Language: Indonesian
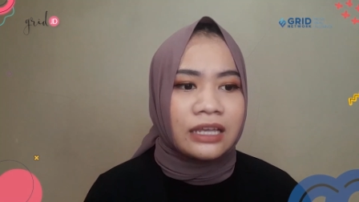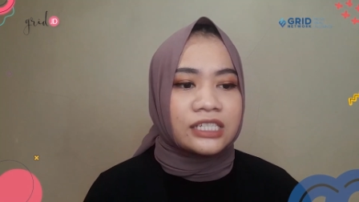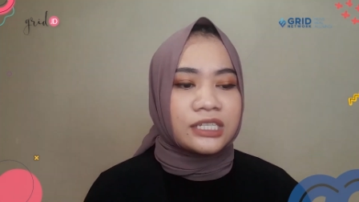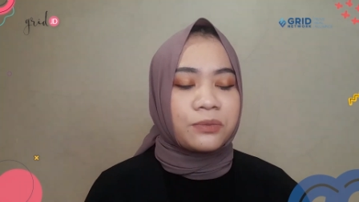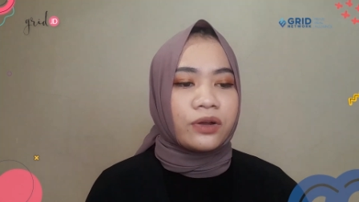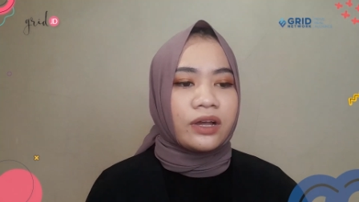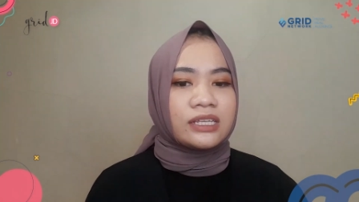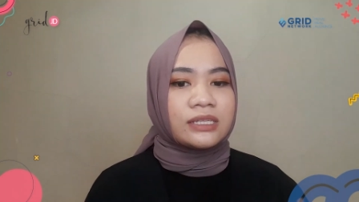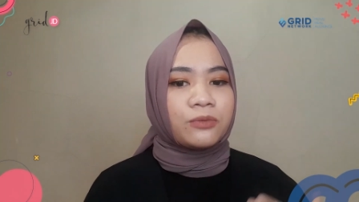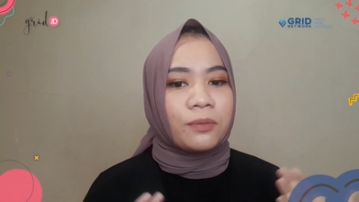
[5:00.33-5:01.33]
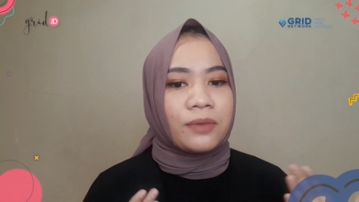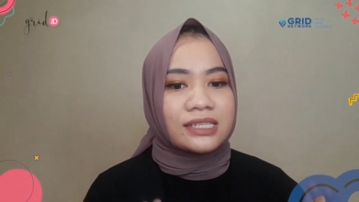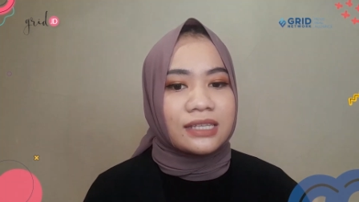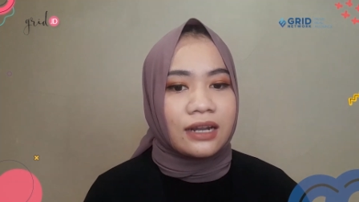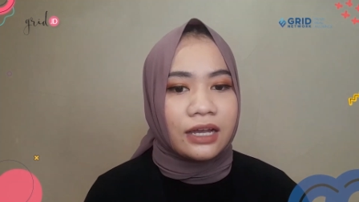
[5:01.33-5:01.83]
Semoga semua
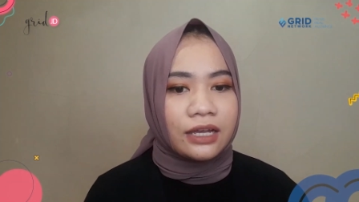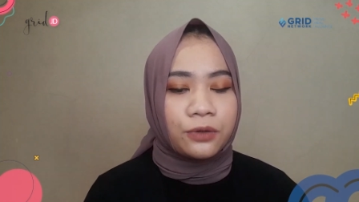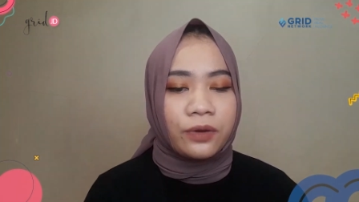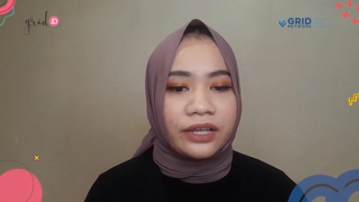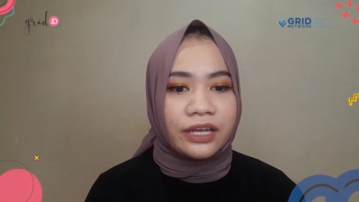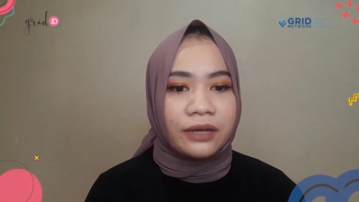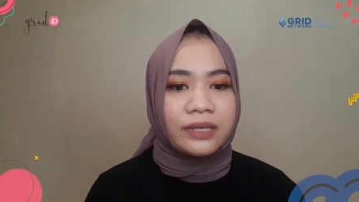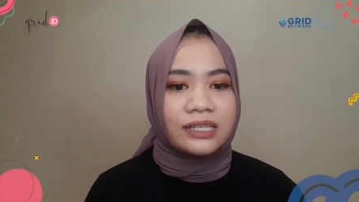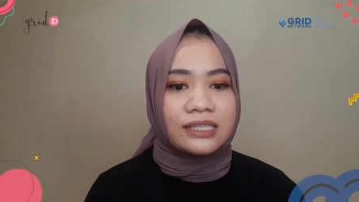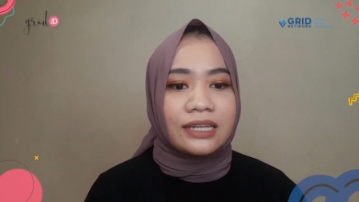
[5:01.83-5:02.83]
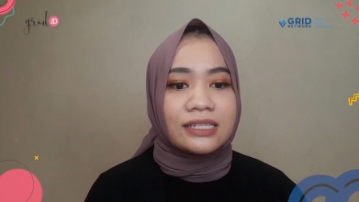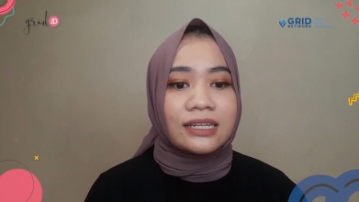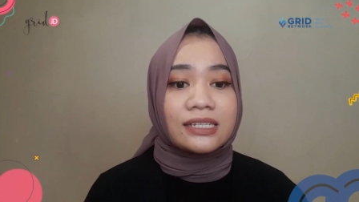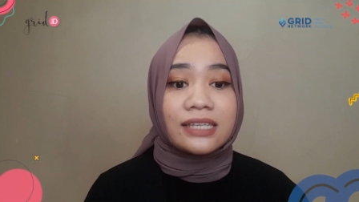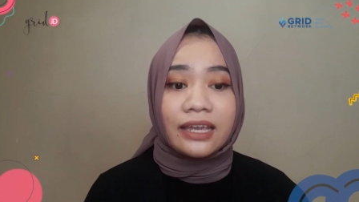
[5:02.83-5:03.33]
masalah keduanya bisa
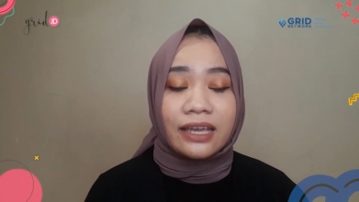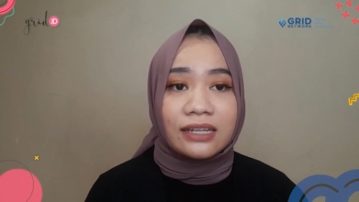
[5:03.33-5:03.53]
diselesaikan